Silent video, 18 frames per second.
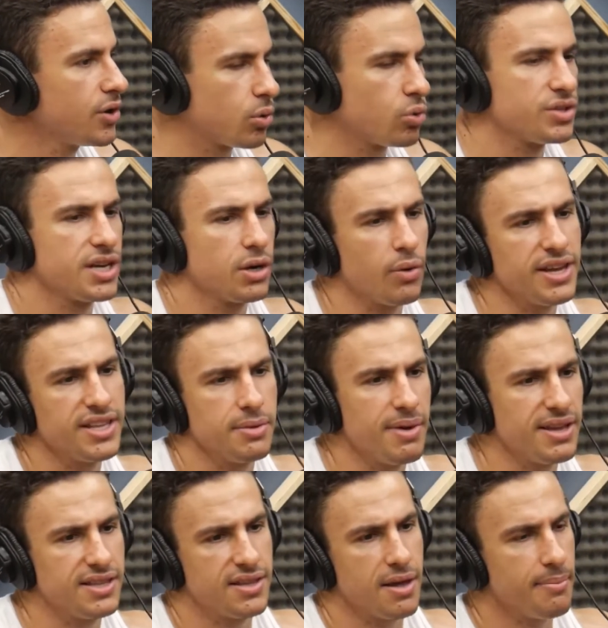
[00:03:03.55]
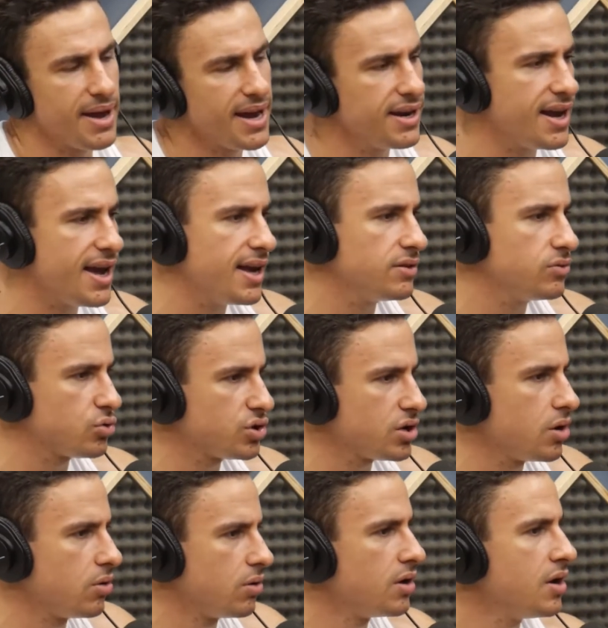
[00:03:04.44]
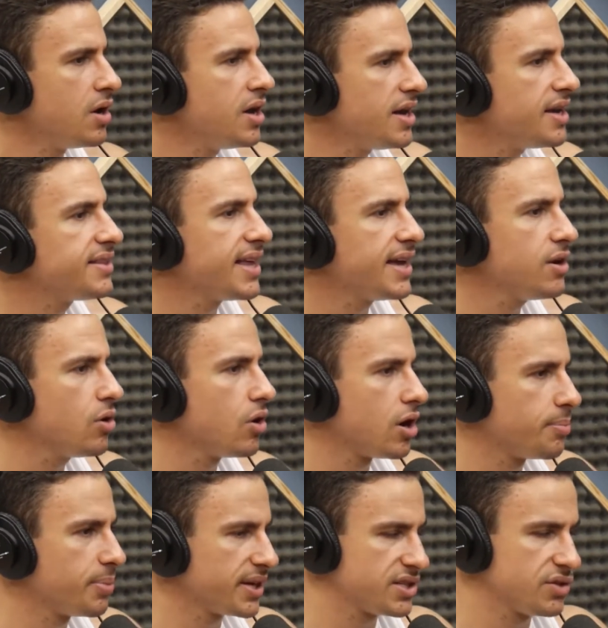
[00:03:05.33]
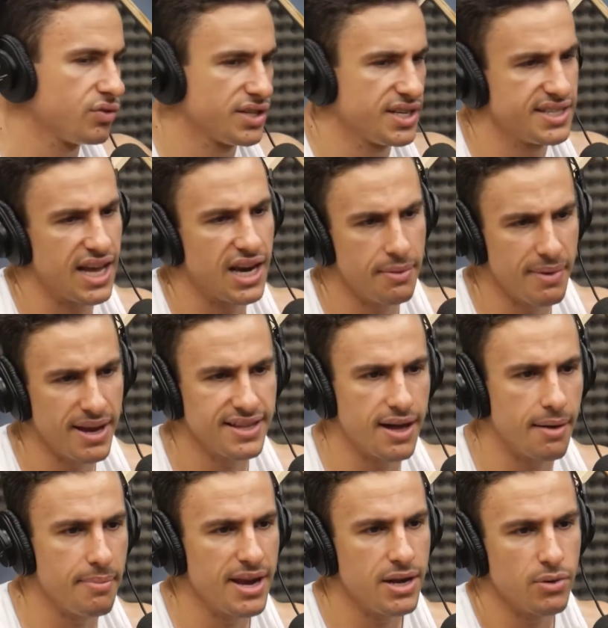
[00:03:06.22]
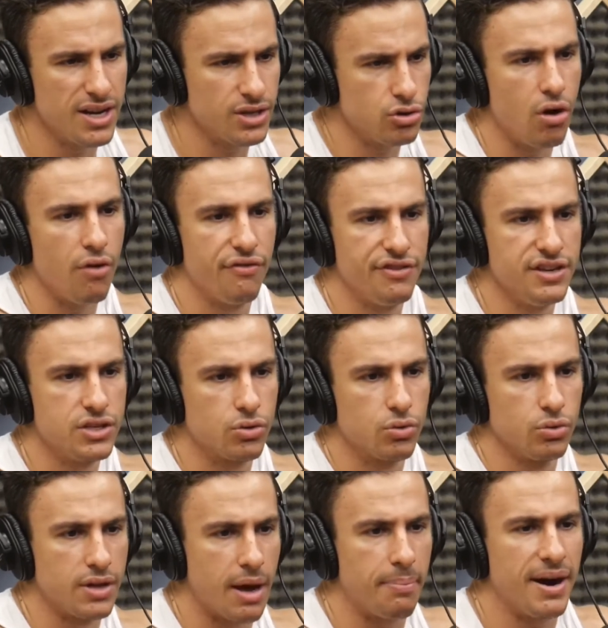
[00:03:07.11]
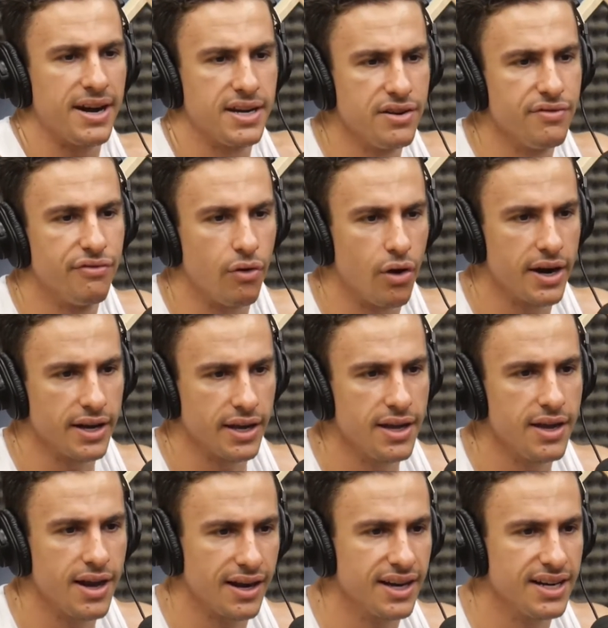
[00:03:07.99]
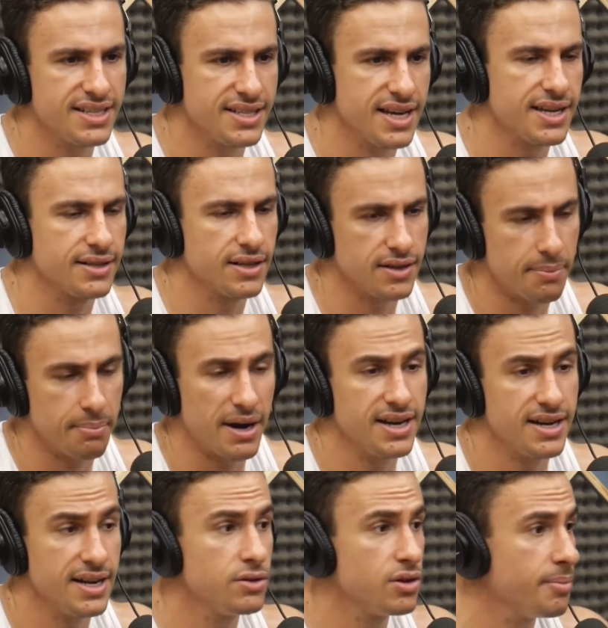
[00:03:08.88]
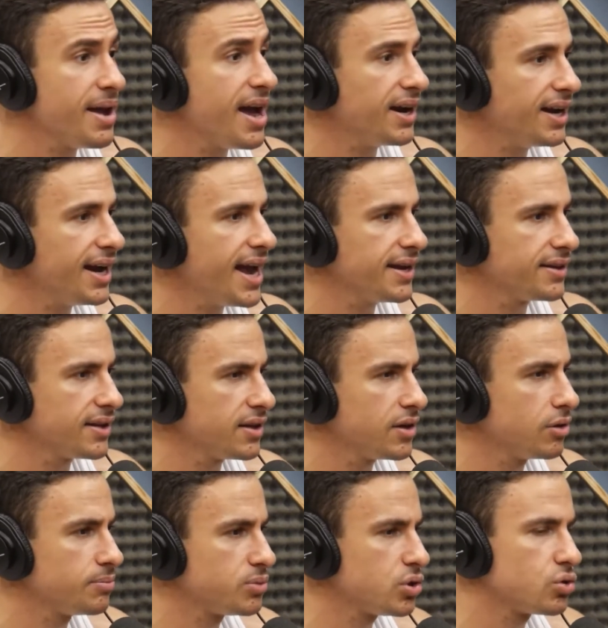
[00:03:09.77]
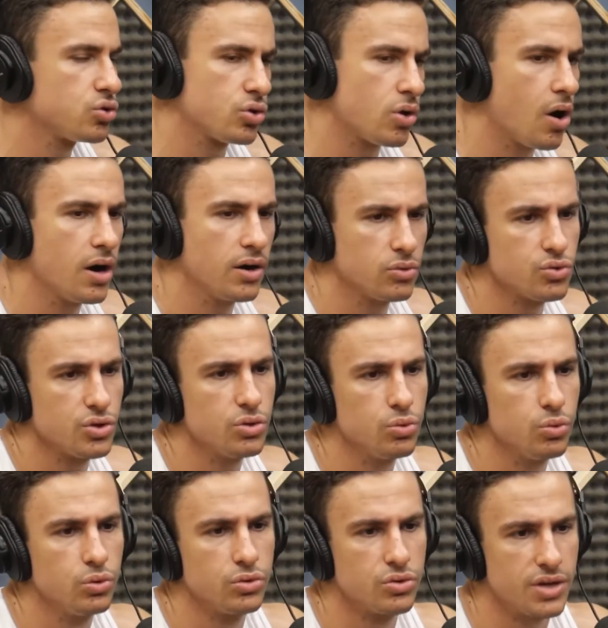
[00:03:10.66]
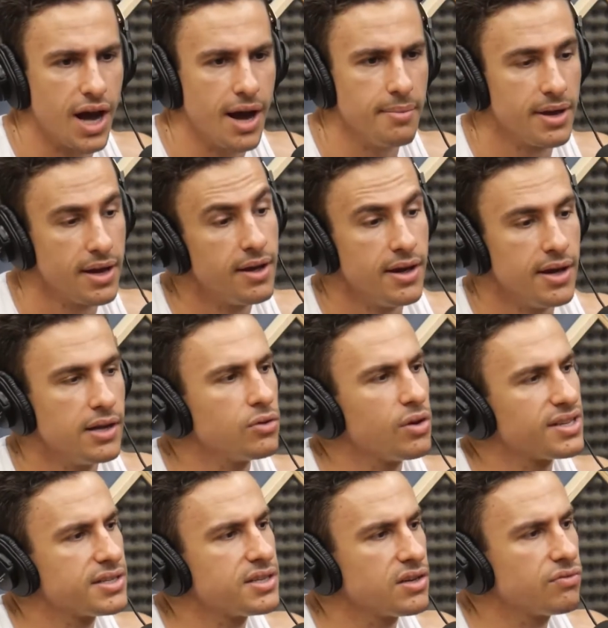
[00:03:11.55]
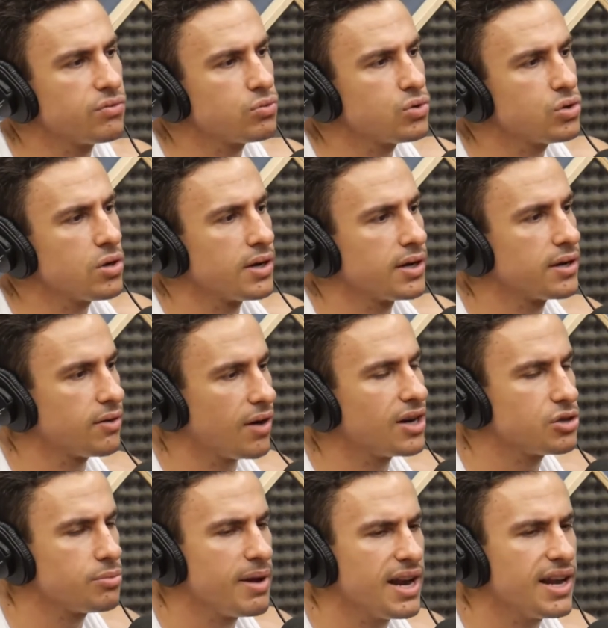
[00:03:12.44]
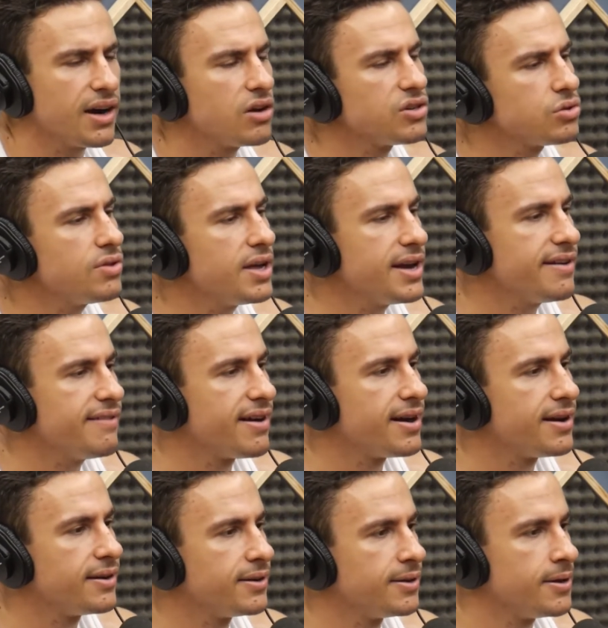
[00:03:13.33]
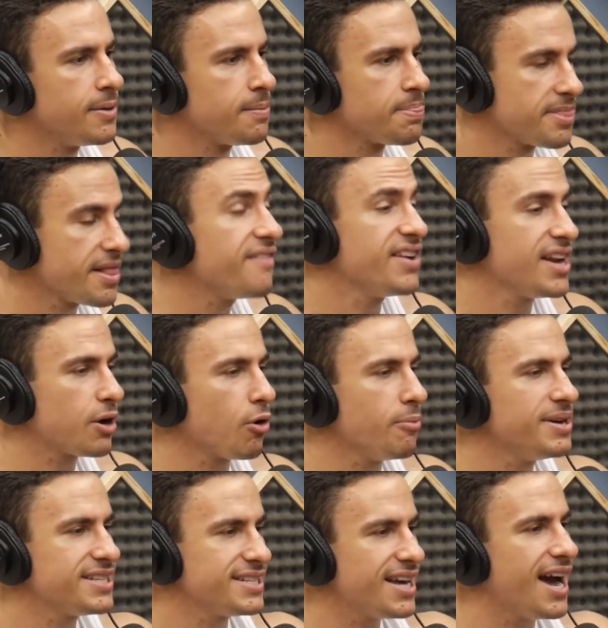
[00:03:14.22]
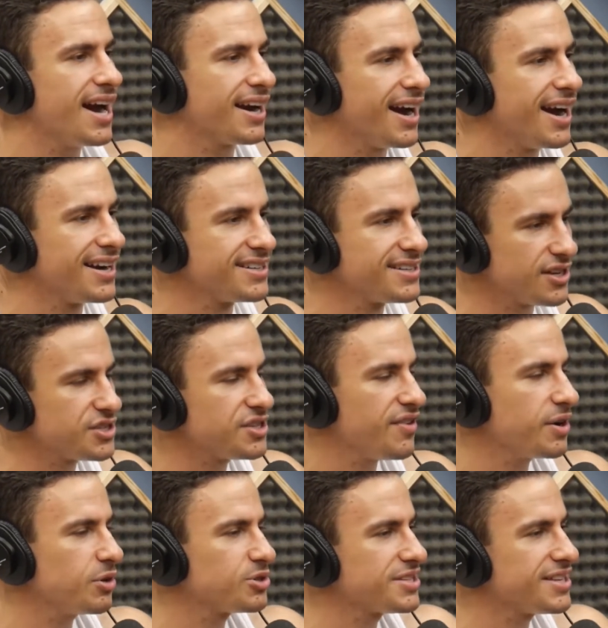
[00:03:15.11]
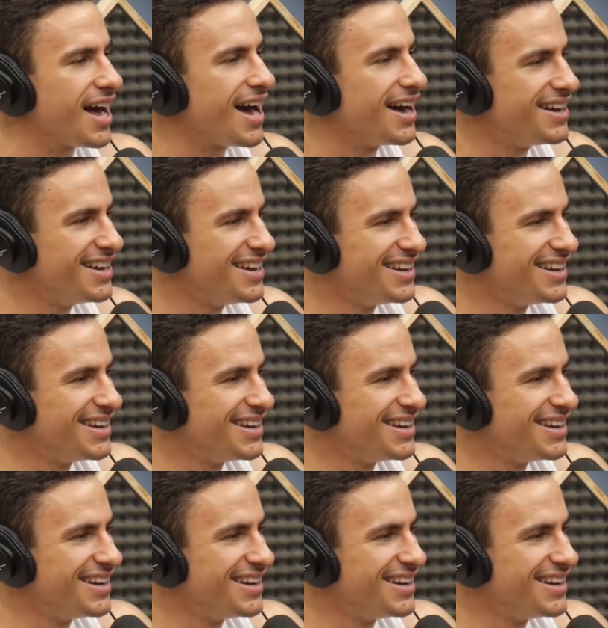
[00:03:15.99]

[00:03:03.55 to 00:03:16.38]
E consequentemente também, né, do seu interior, porque se você se alimenta bem, não é só o físico da parte de fora que acrescenta, da parte de dentro também agrega, entendeu? Pros seus órgãos e tudo, sabe? Então é assim que funciona, eu acho bem legal isso daí, velho deveria começar, cara. acho que você vai gostar.